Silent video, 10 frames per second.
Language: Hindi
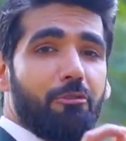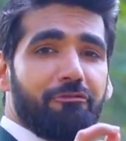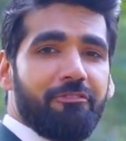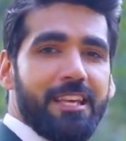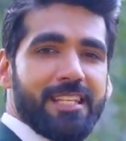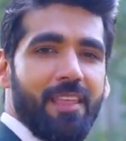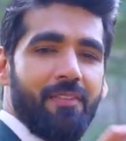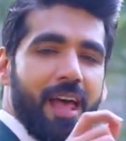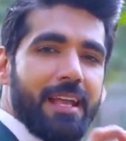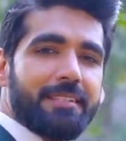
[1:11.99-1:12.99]
फीसद
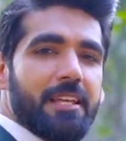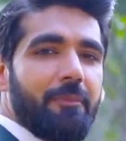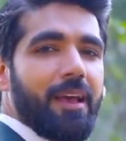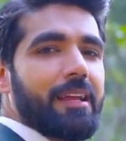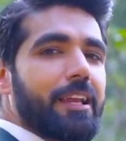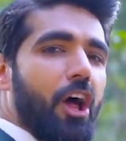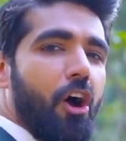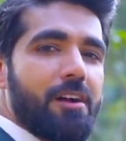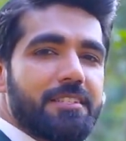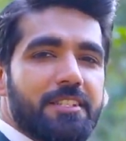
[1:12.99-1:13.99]
अदायगी से पहले
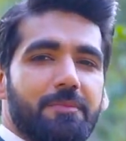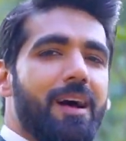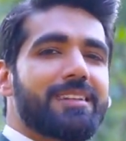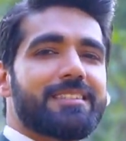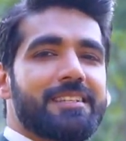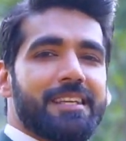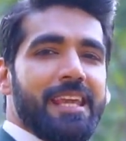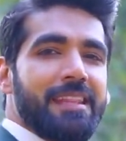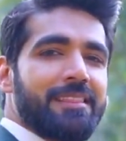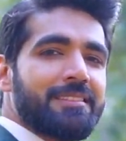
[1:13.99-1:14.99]
लाहौर स्मार्ट सिटी
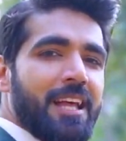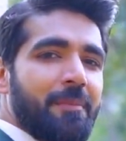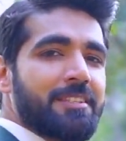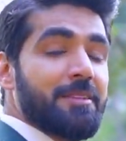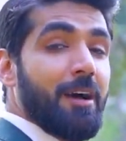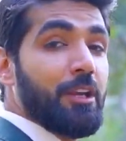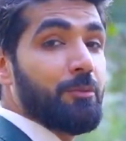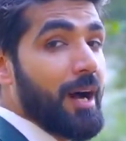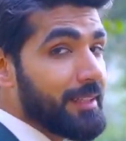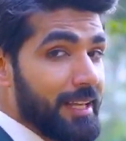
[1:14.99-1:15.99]
की इंतजामिया से
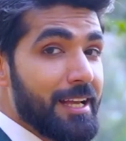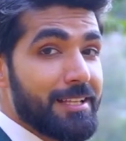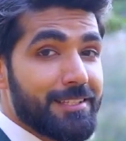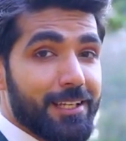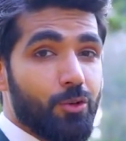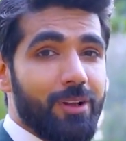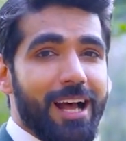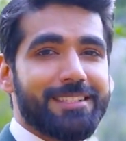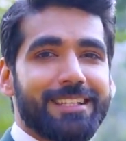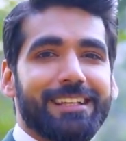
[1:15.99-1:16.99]
मालूम ज़रूर
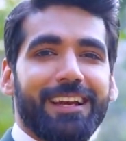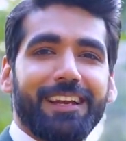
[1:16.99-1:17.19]
हासिल कर